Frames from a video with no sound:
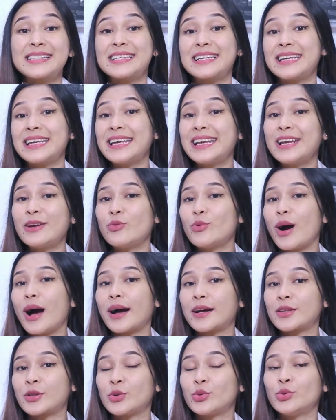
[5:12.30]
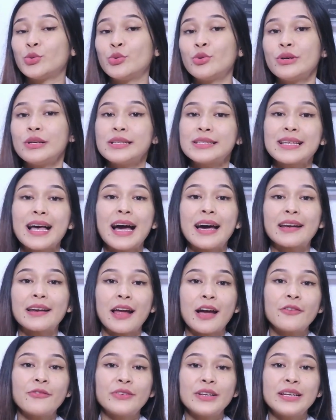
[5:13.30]
Seiring waktu,
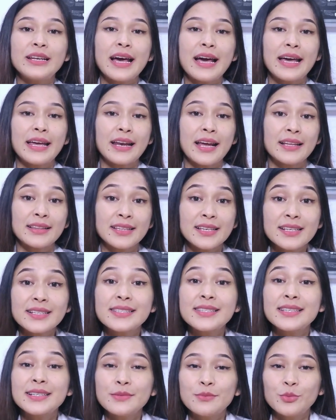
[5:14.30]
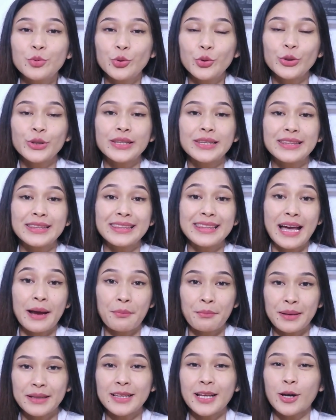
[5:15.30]
saraf di daerah tersebut
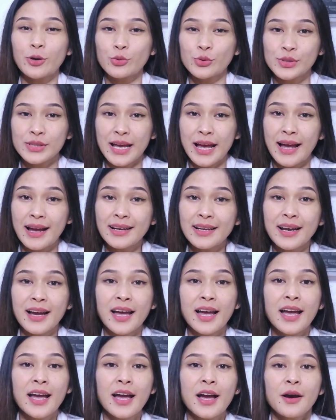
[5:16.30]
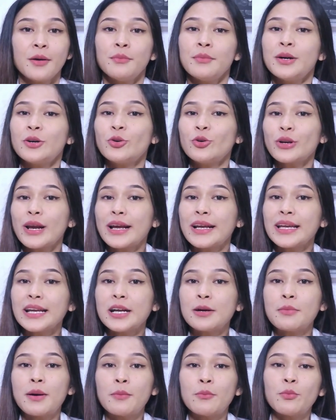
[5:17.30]
dapat rusak, mengurangi
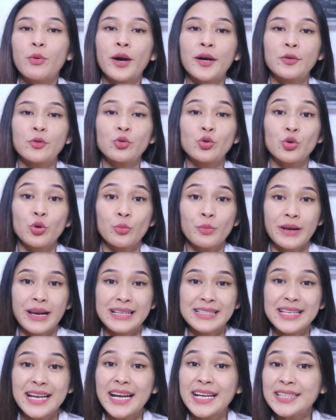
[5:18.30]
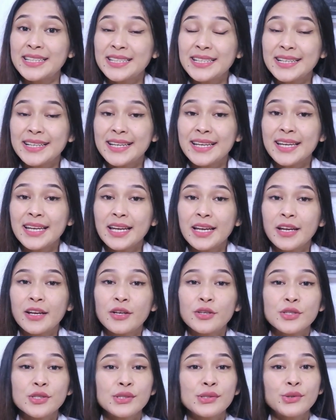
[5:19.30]
kemampuan untuk merasakan nyeri,
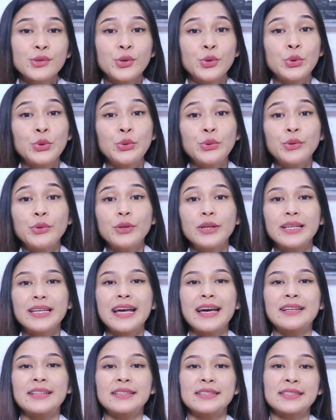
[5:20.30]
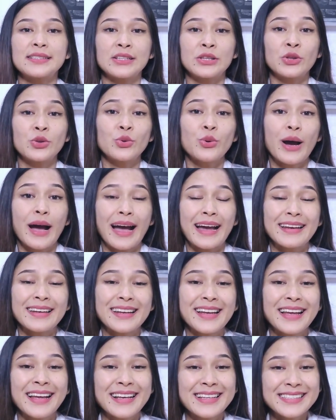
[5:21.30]
suhu, dan sentuhan
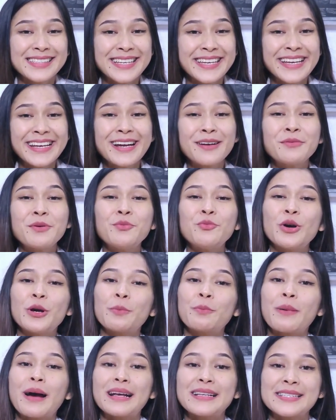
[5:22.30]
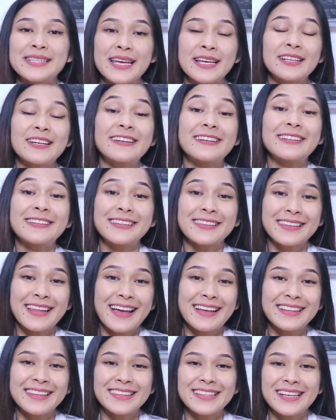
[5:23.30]
sehingga membuat pasien
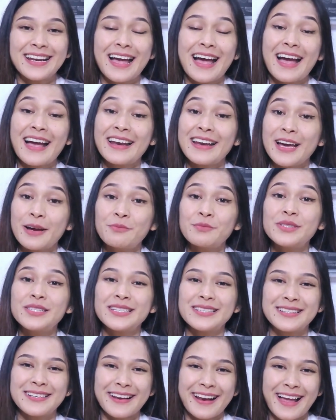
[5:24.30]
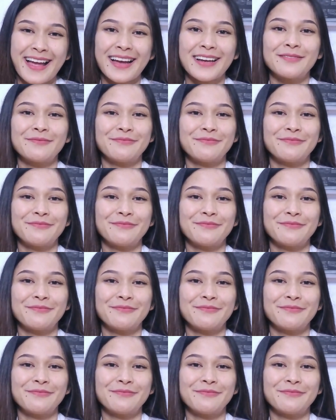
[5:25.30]
rentan terhadap cedera.